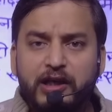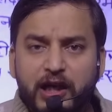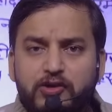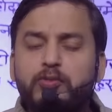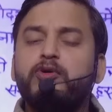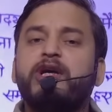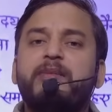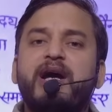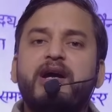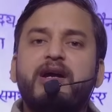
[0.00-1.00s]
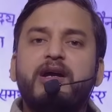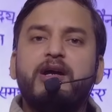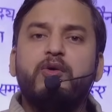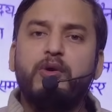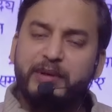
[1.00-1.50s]
ये जो मुहिम है
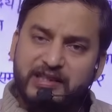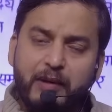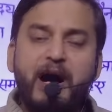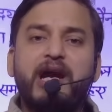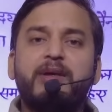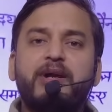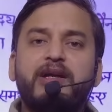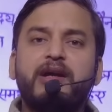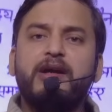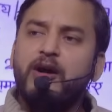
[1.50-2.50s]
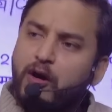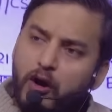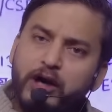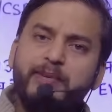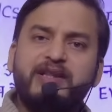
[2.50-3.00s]
इनमें सहभागी बनिए
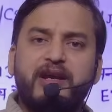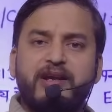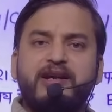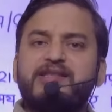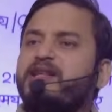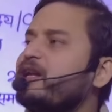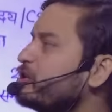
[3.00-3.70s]
और भी तरीके से